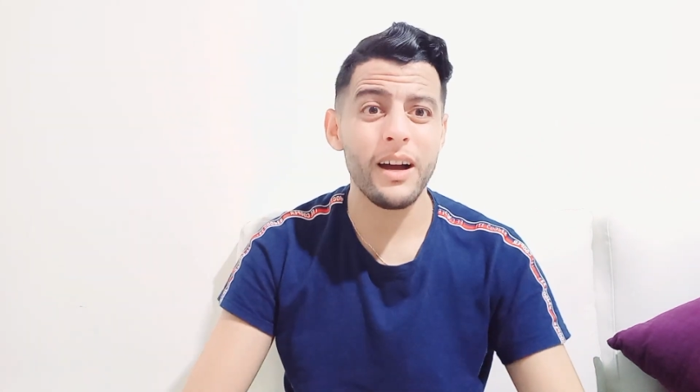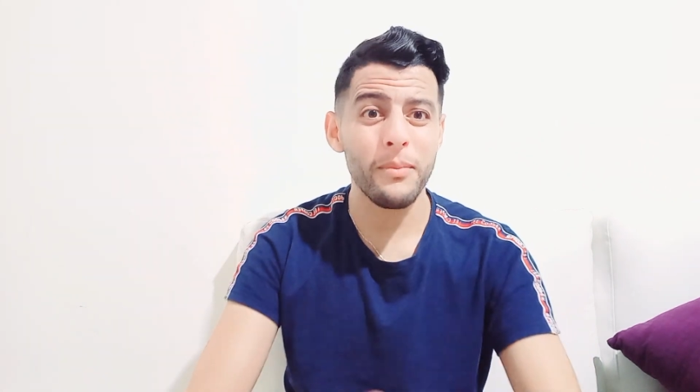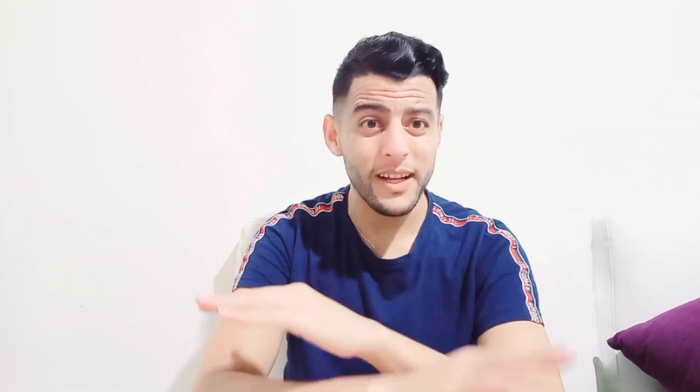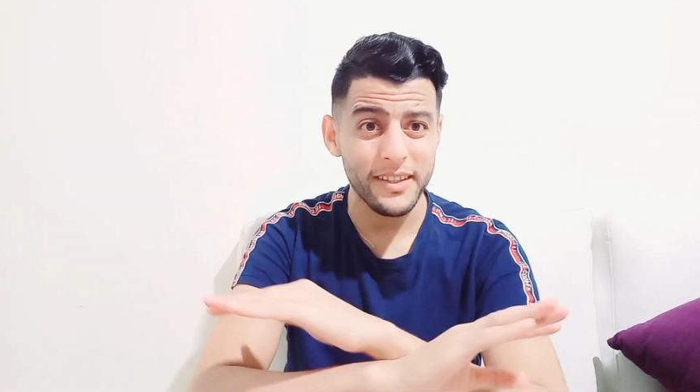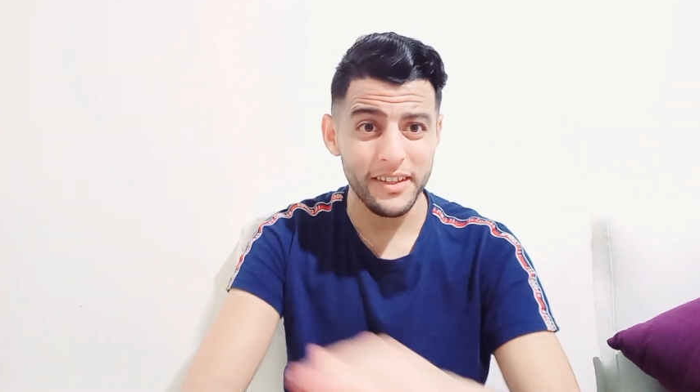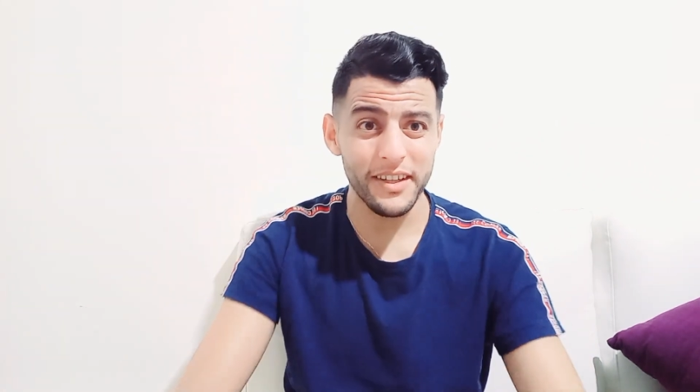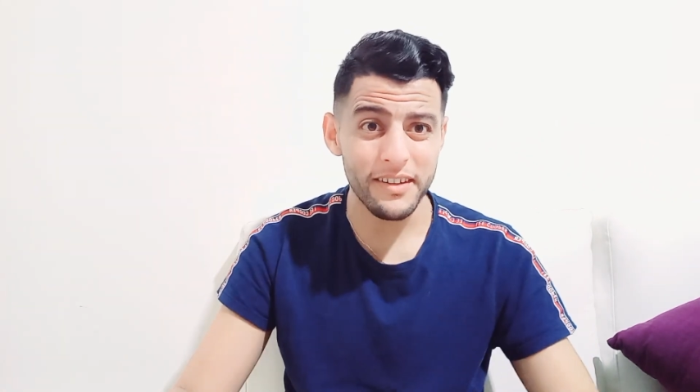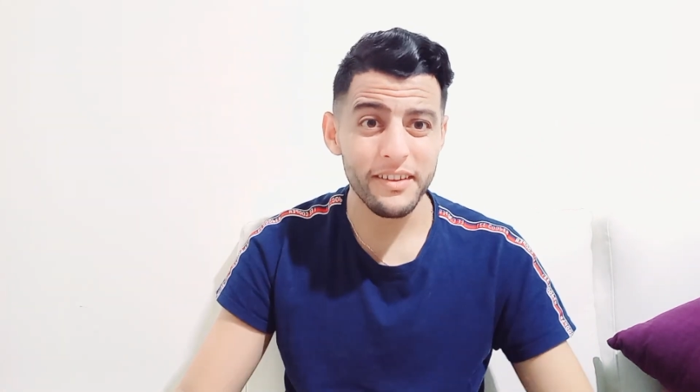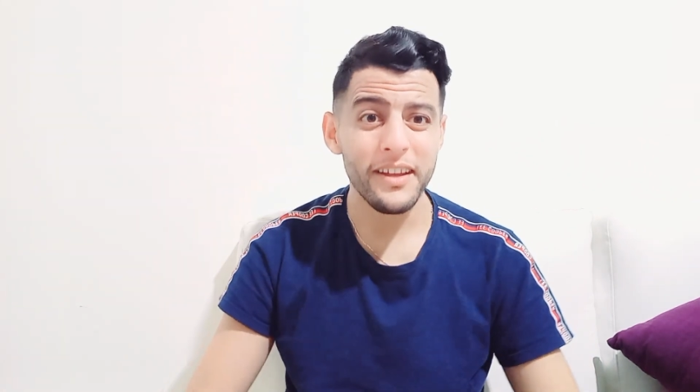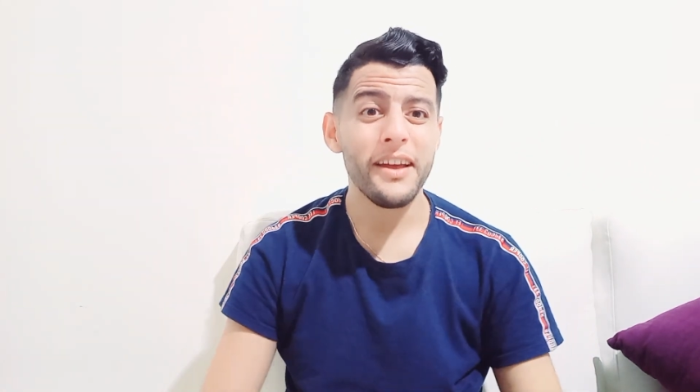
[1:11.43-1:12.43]

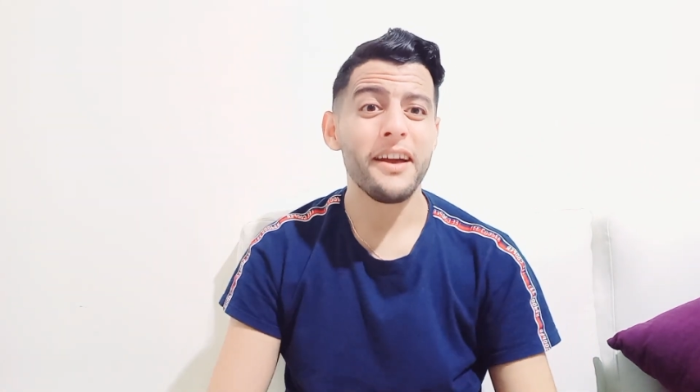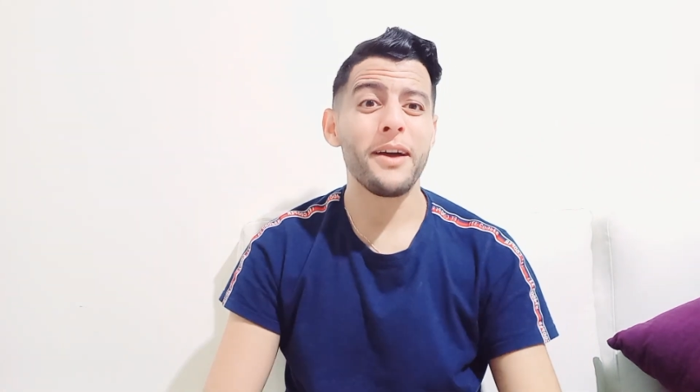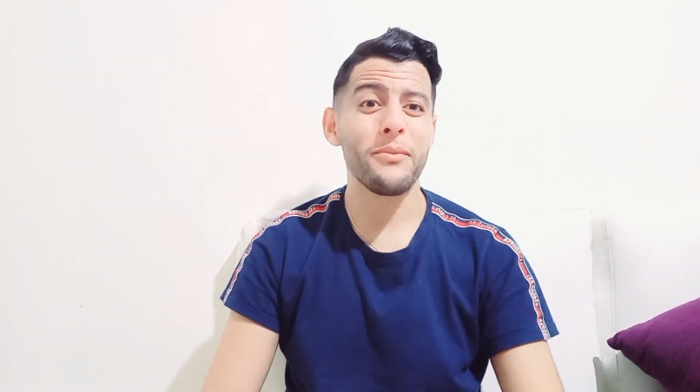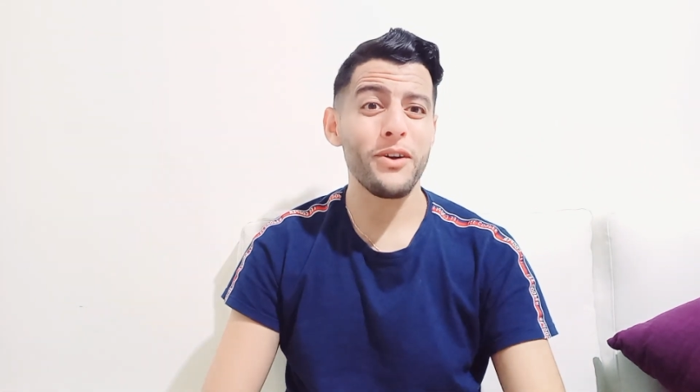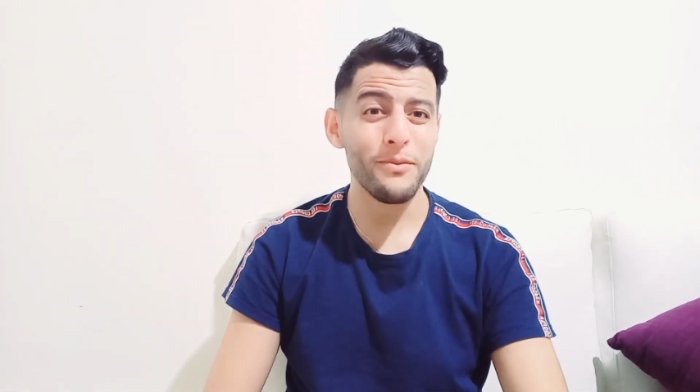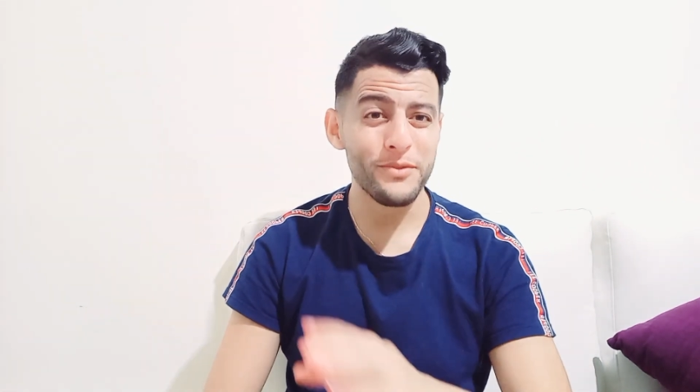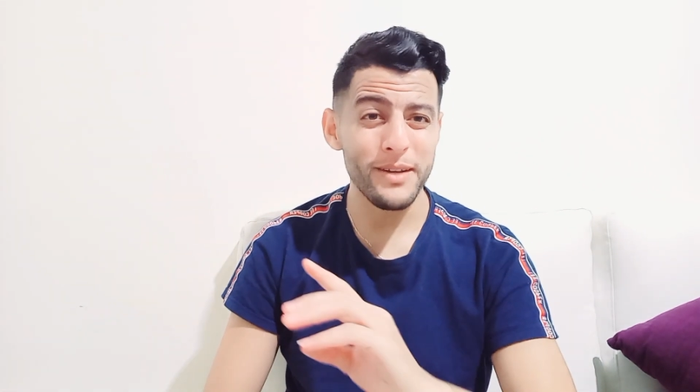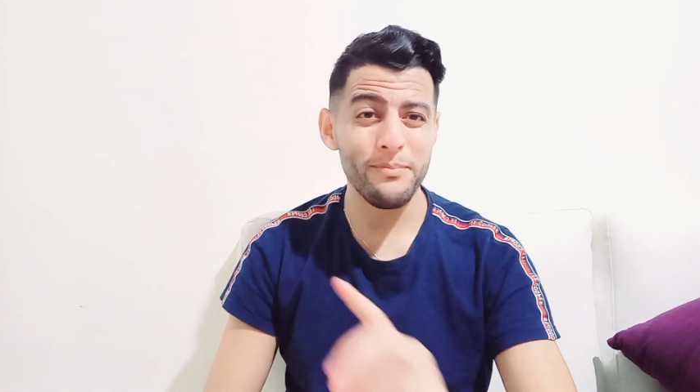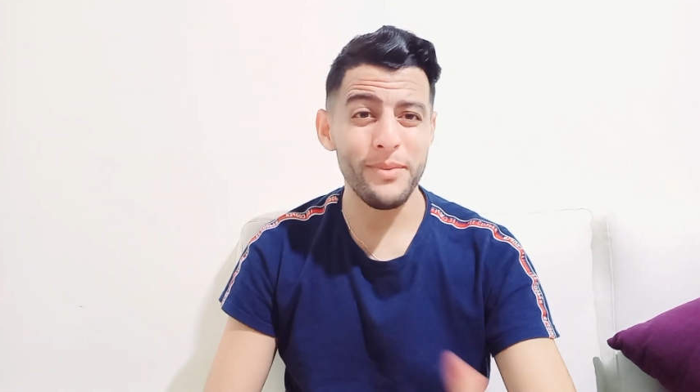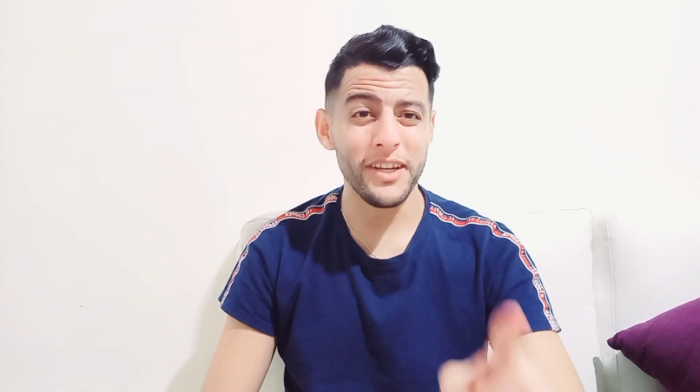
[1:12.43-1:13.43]
مقطعا بقاو
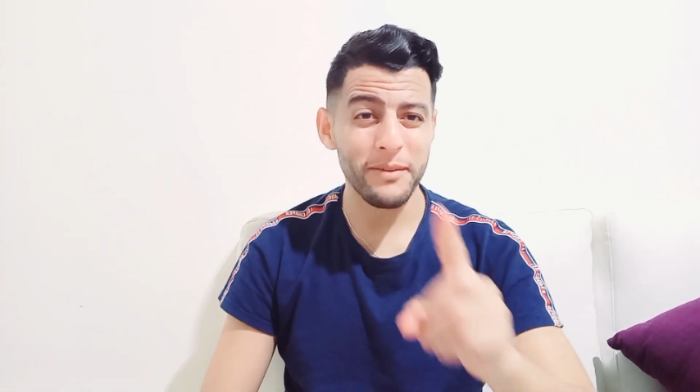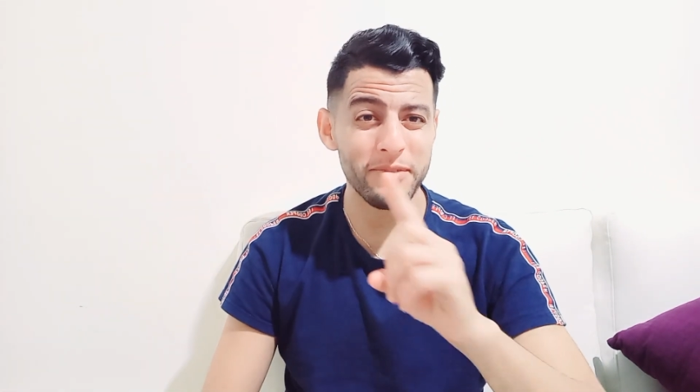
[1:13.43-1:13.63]
متبعينك